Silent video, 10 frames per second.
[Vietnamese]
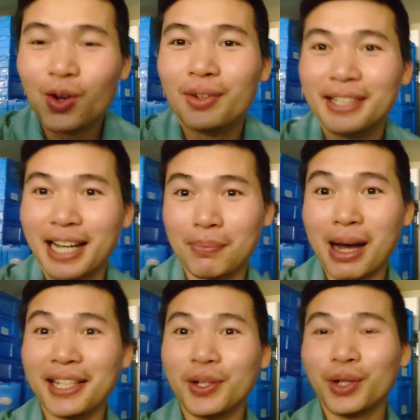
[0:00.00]
đó để
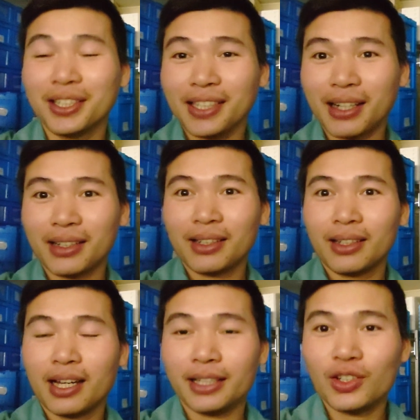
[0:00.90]
các bạn hiểu hơn nhé
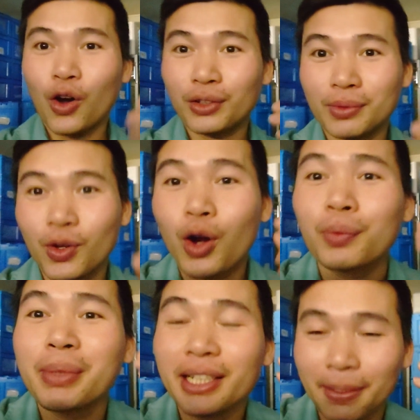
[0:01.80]
ấy còn
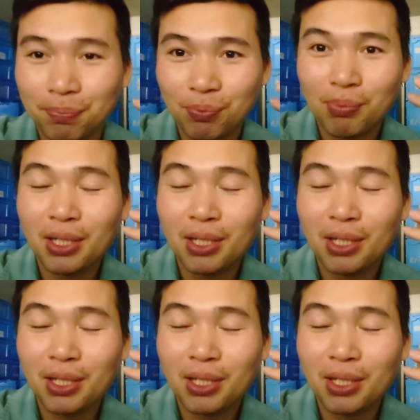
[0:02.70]
còn mình